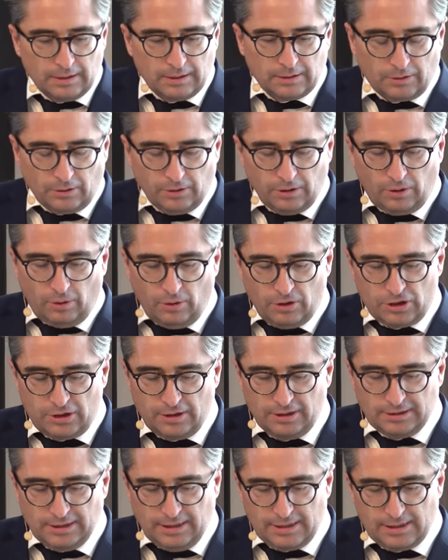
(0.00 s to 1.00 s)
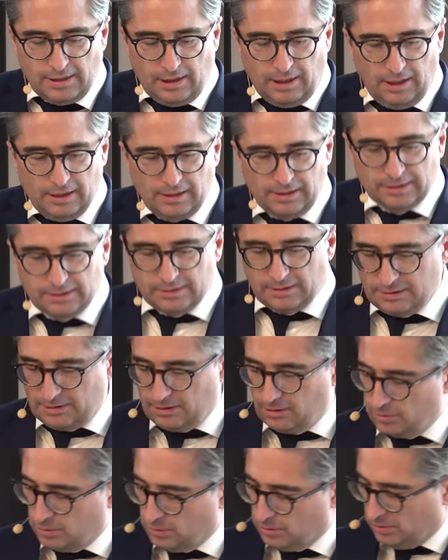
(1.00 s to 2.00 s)
Donner Reuschel ist ein sehr altes
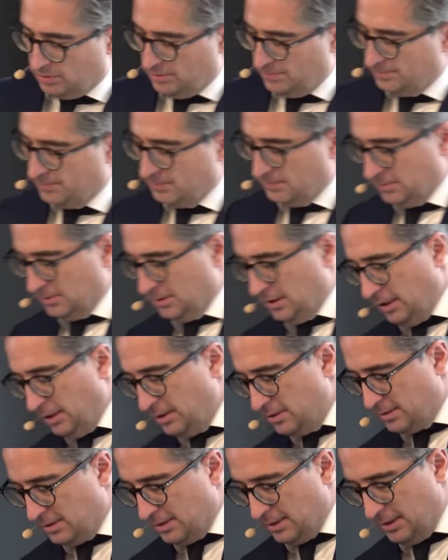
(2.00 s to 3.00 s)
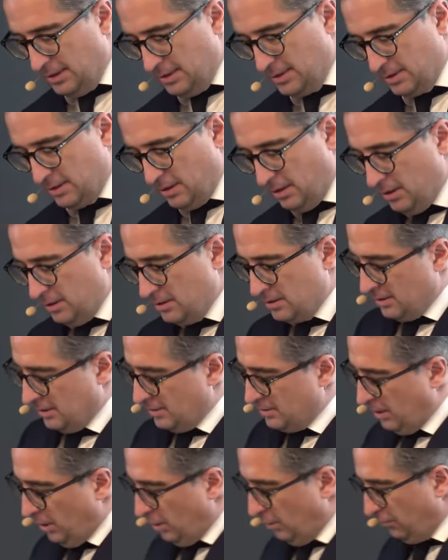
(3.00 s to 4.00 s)
Institut und hat jedes Jahr
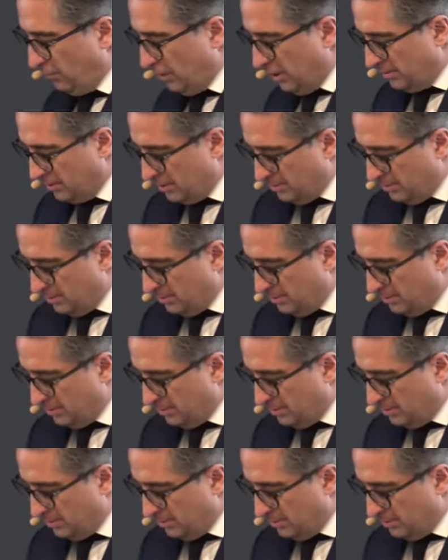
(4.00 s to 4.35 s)
sich zur Aufgabe